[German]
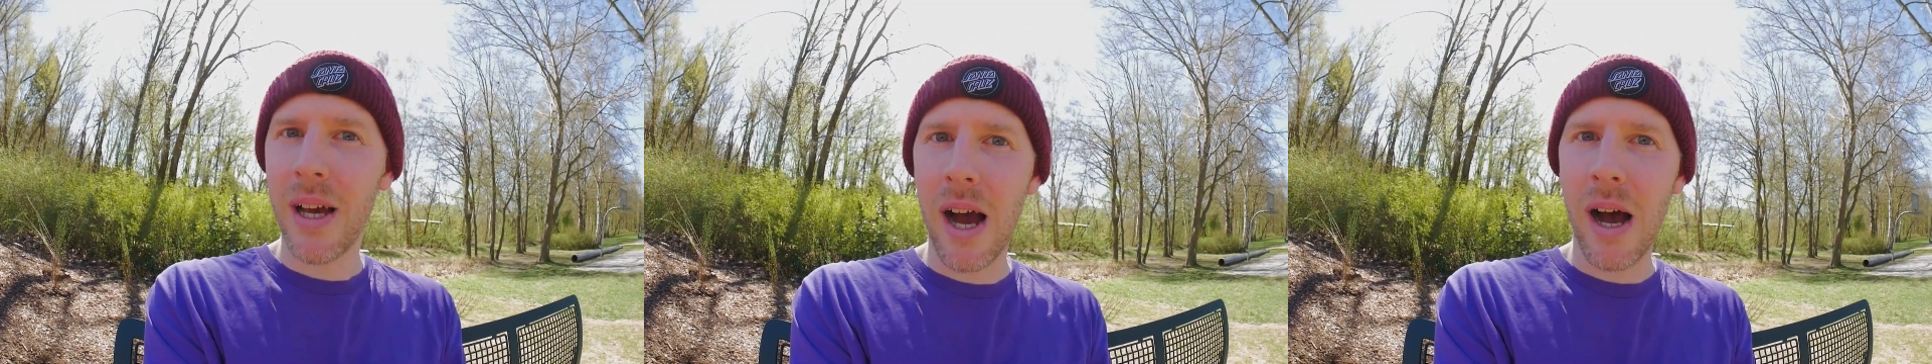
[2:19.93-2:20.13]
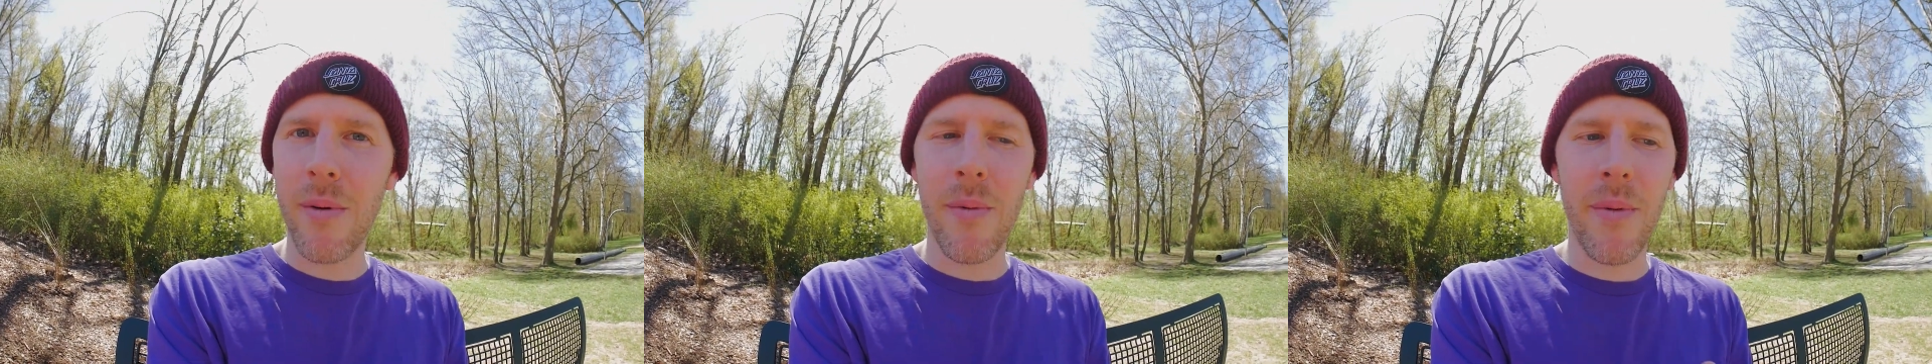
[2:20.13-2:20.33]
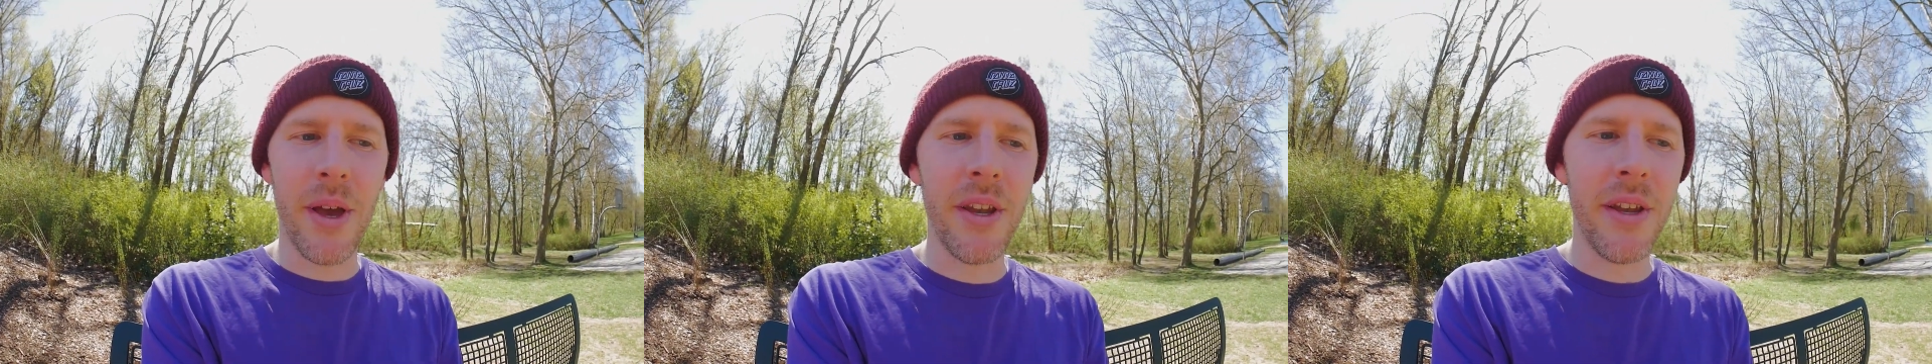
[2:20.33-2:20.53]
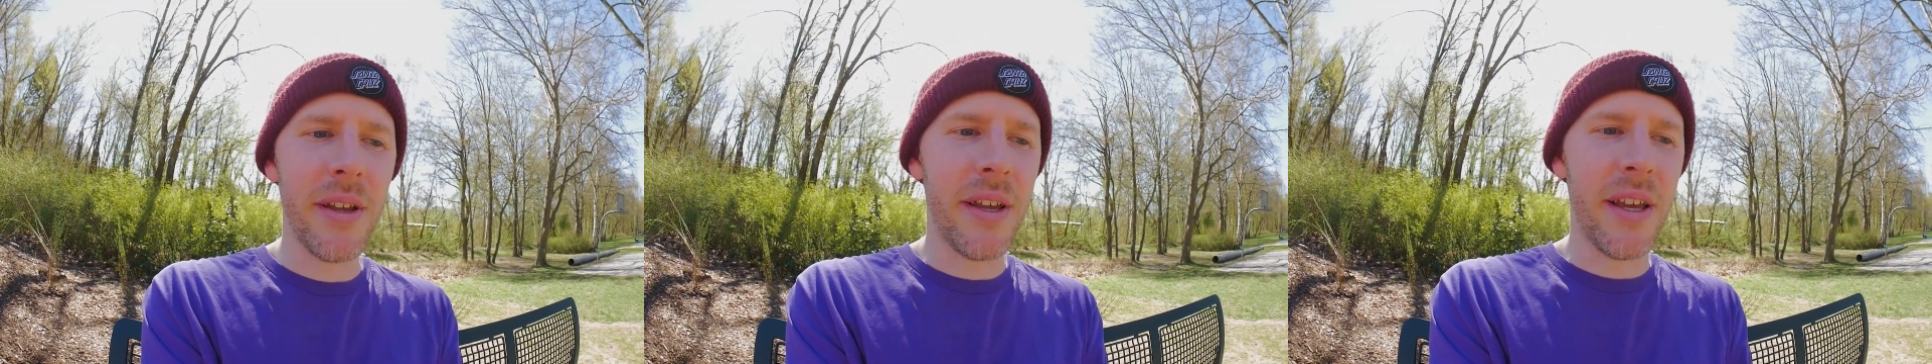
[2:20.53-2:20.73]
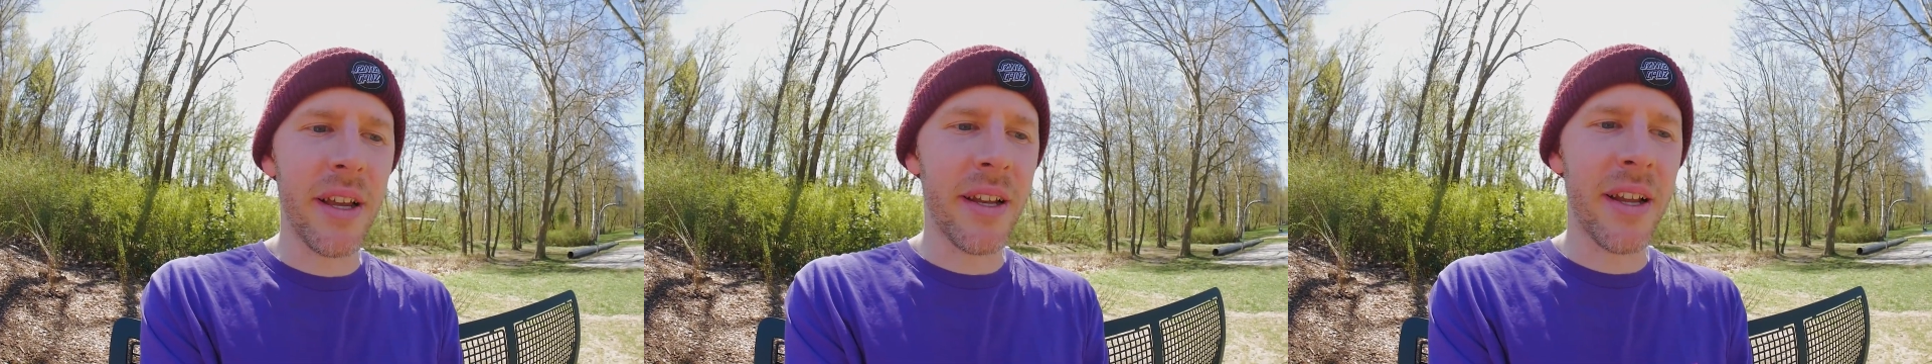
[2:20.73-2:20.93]
aber am Ende
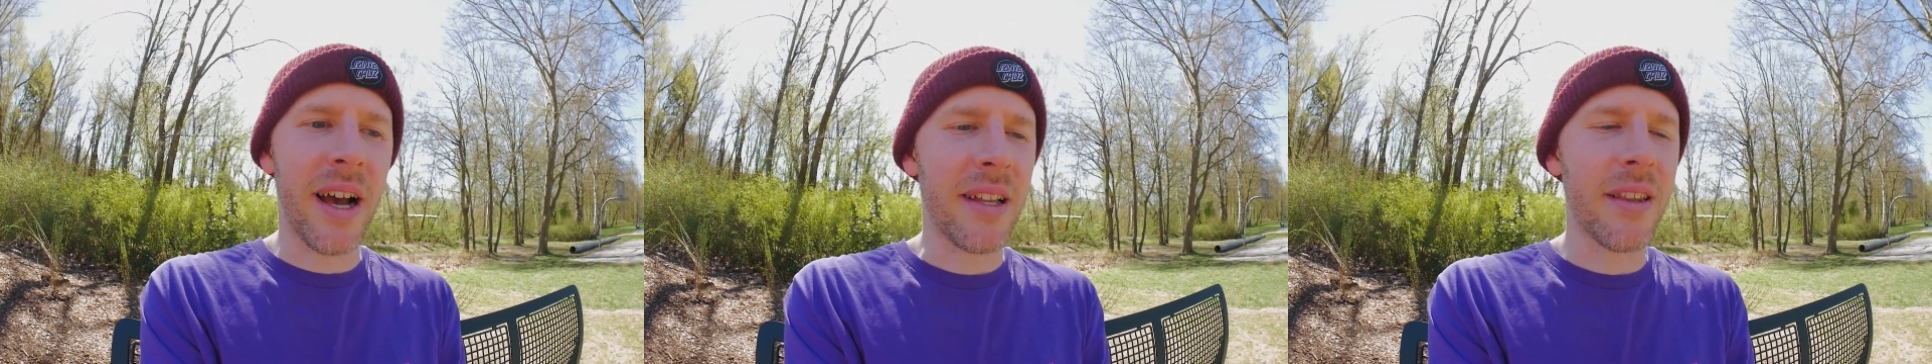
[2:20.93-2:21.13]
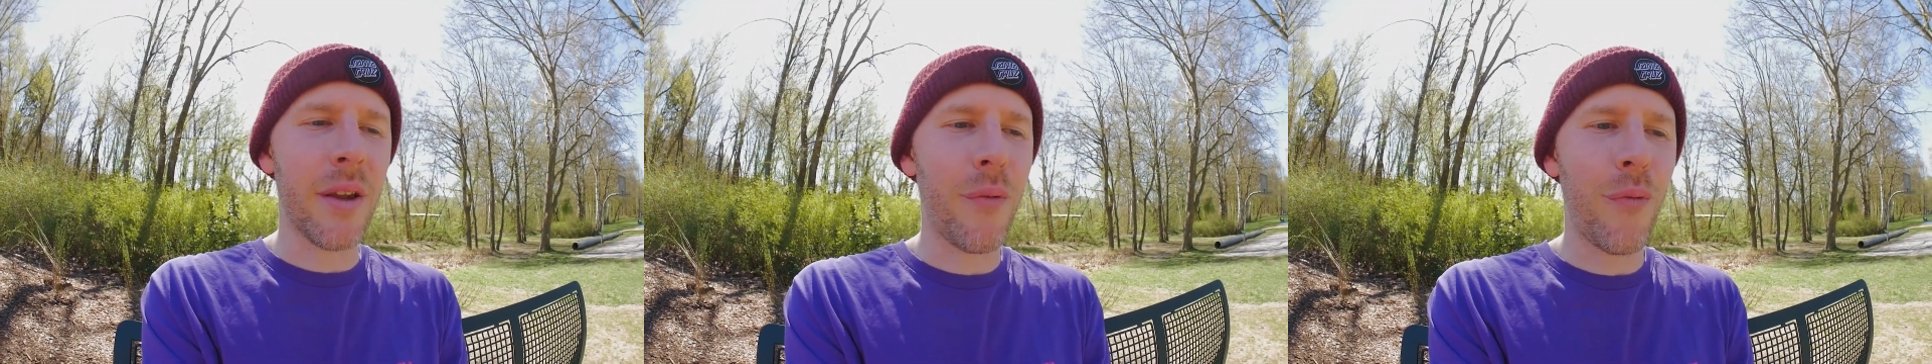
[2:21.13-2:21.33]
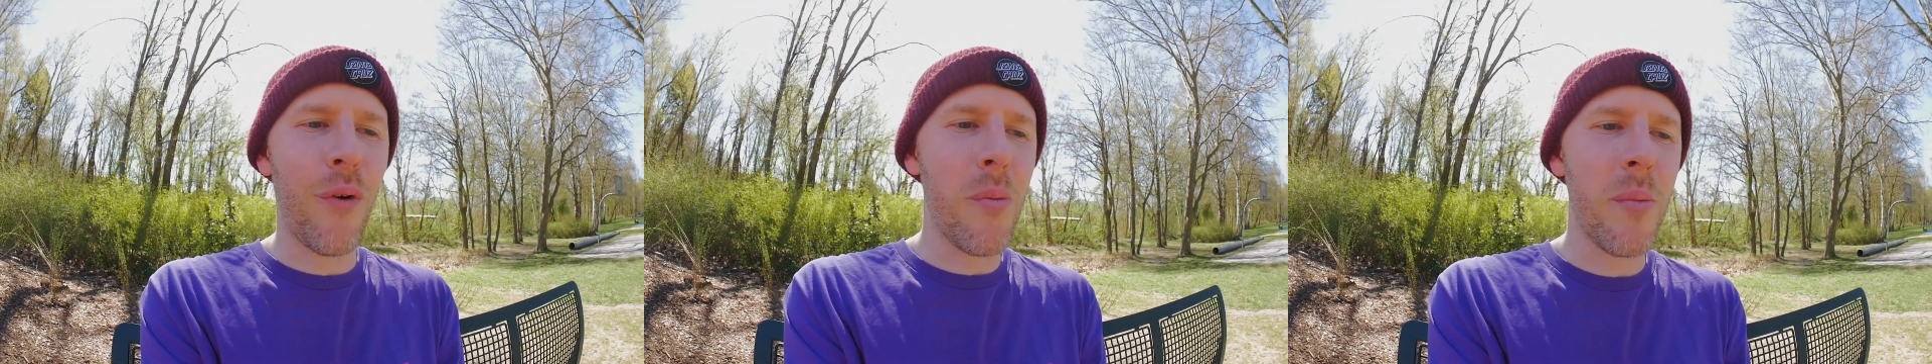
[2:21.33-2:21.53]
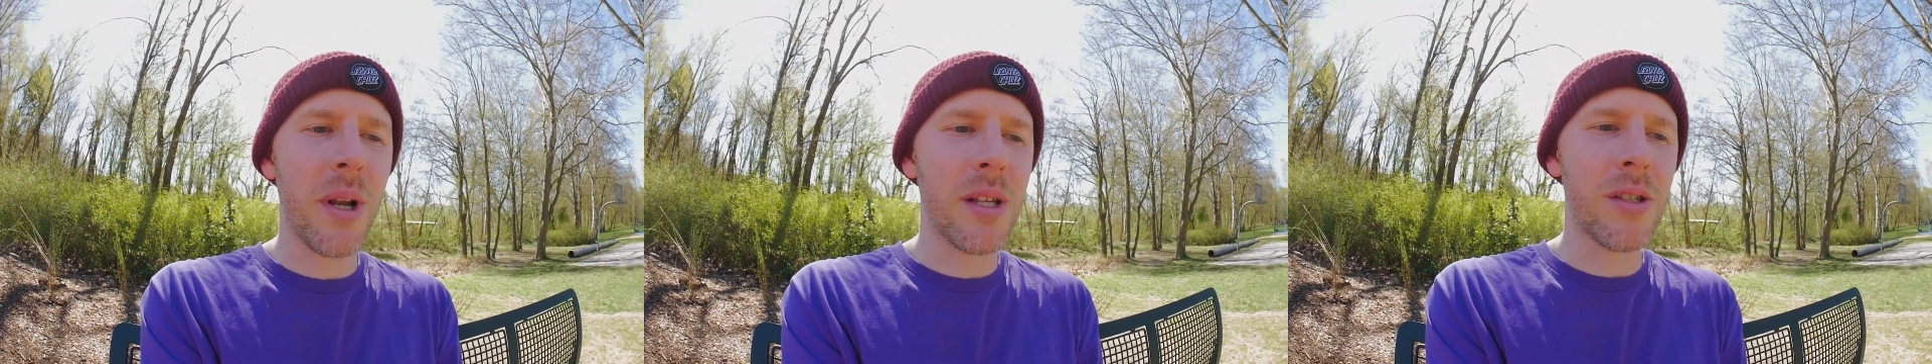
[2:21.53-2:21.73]
irgendeine andere Firma